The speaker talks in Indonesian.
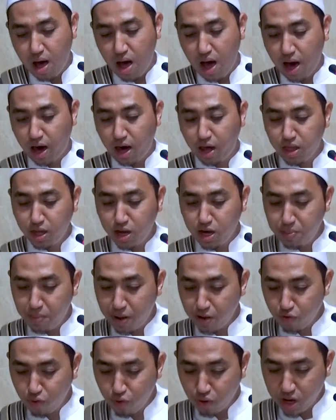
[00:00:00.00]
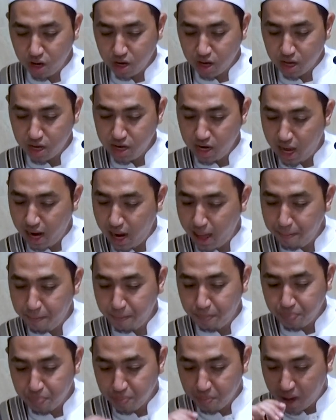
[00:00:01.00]
Akhirnya dimasukkan ke
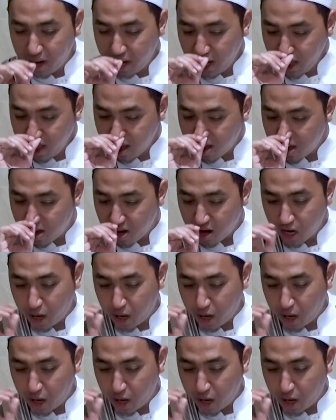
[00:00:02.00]
dalam mana?